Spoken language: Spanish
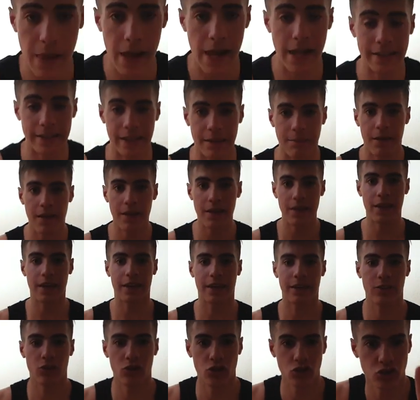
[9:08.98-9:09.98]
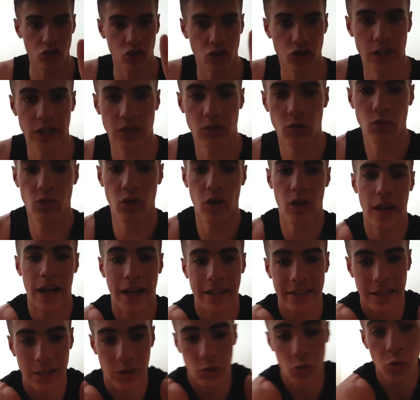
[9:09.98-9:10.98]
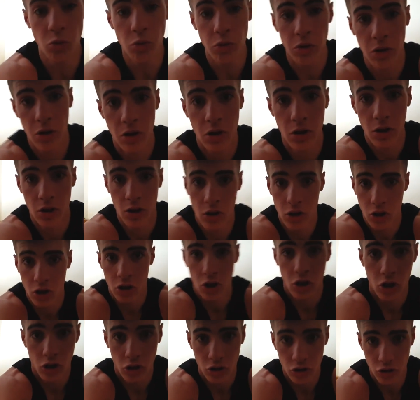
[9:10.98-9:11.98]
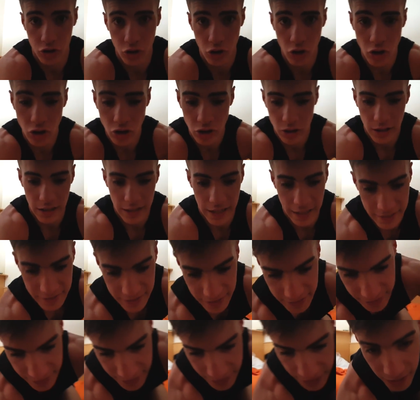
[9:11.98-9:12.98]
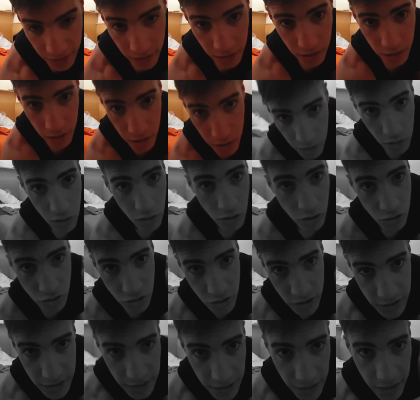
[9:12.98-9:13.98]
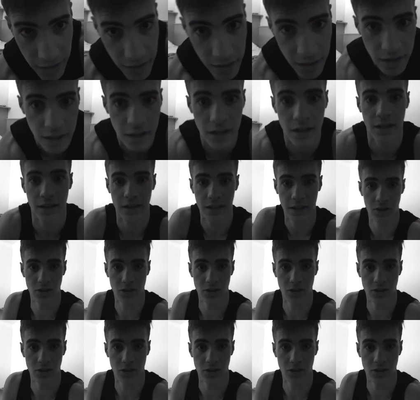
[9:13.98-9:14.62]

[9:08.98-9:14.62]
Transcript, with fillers: el tema de dos cosas. Uno, la actitud. Dos, la estética. Hostia, ah, que